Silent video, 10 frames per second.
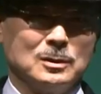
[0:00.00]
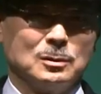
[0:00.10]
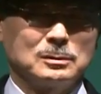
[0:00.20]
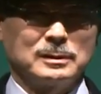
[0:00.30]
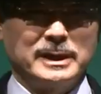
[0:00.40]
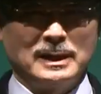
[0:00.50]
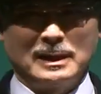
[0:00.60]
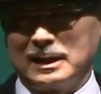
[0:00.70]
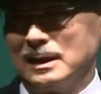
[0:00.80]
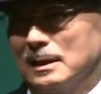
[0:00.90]
kita
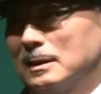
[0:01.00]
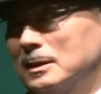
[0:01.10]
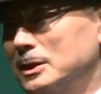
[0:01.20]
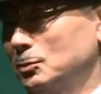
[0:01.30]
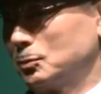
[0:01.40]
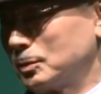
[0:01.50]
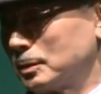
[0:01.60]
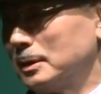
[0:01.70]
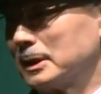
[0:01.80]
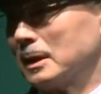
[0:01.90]
berharap mereka
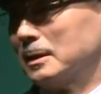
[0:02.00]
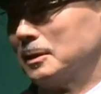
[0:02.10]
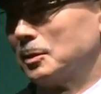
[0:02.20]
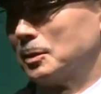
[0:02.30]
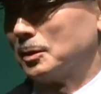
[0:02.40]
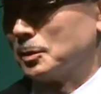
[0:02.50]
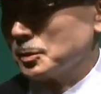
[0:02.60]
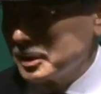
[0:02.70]
peduli pada